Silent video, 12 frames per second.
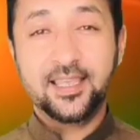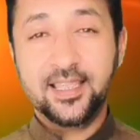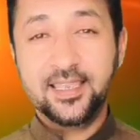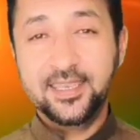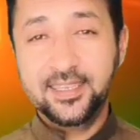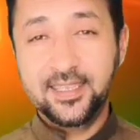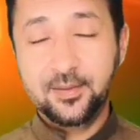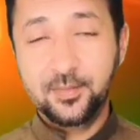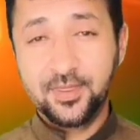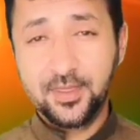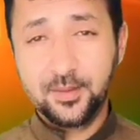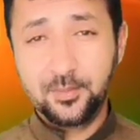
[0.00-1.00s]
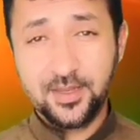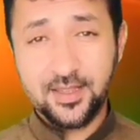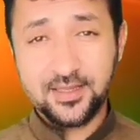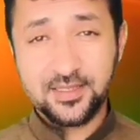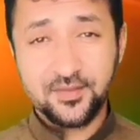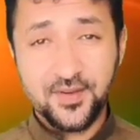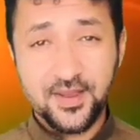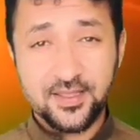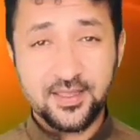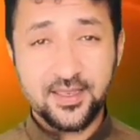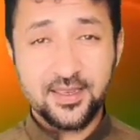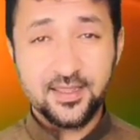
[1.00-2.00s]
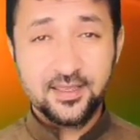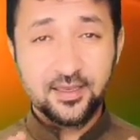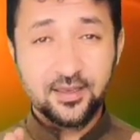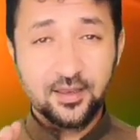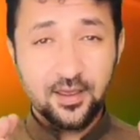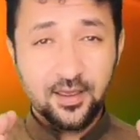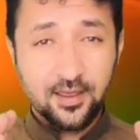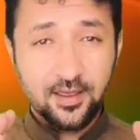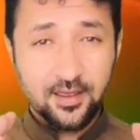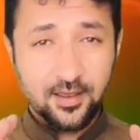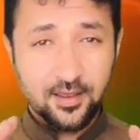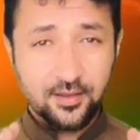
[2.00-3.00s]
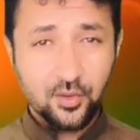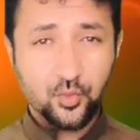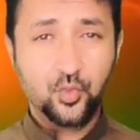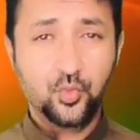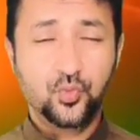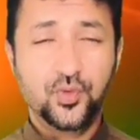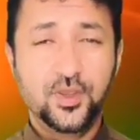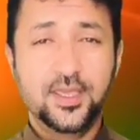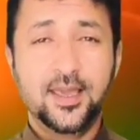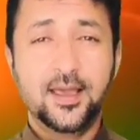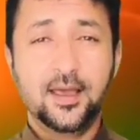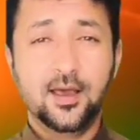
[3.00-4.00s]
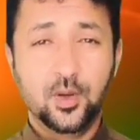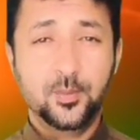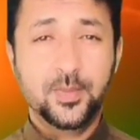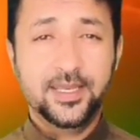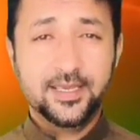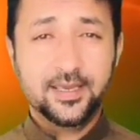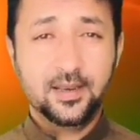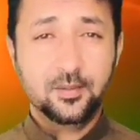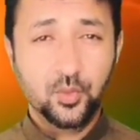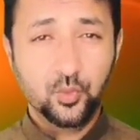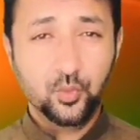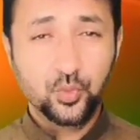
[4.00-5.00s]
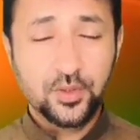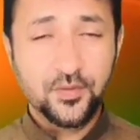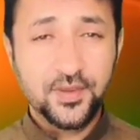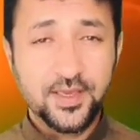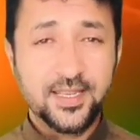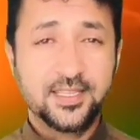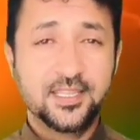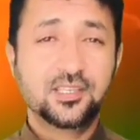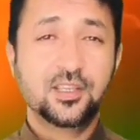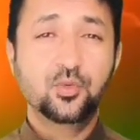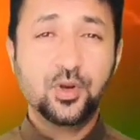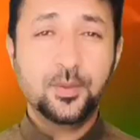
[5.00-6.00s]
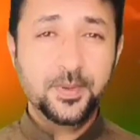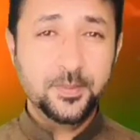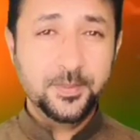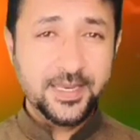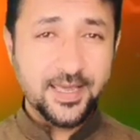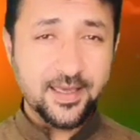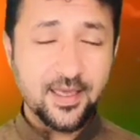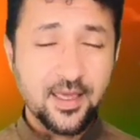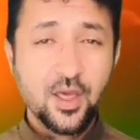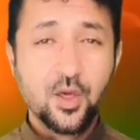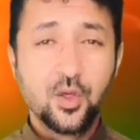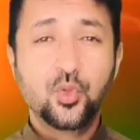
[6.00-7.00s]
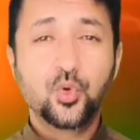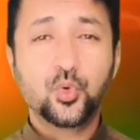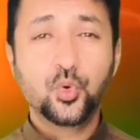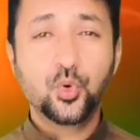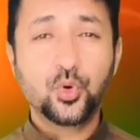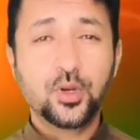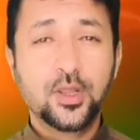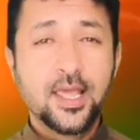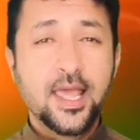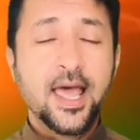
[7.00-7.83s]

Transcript: الخلية من ضمن الصفات التي آه، تكون فيها أو الملكة الموجودة فيها التي سنربي منها ذكور